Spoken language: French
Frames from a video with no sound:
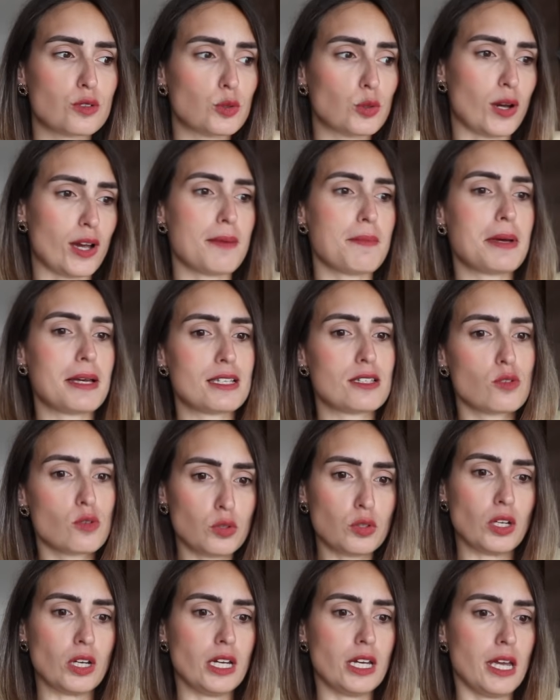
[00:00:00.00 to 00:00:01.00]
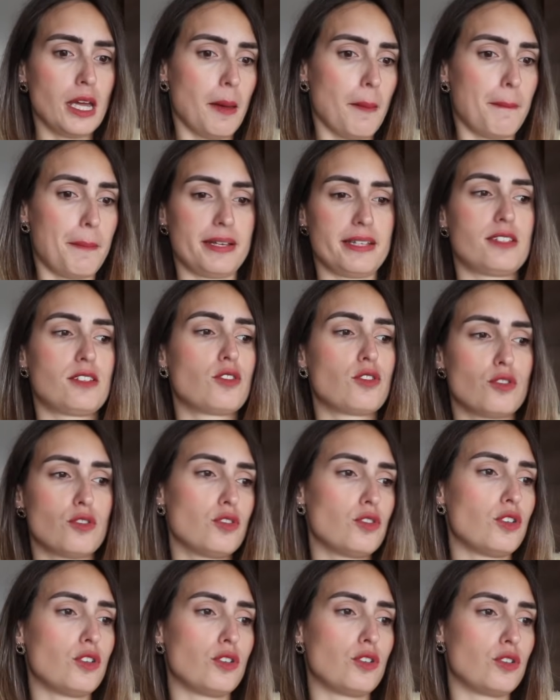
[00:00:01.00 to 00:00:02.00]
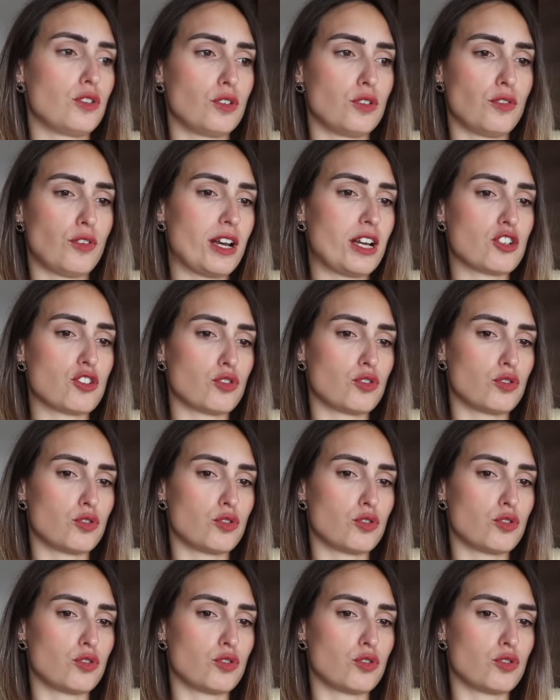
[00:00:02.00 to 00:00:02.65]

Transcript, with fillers: sur Amazon parce que euh, voilà,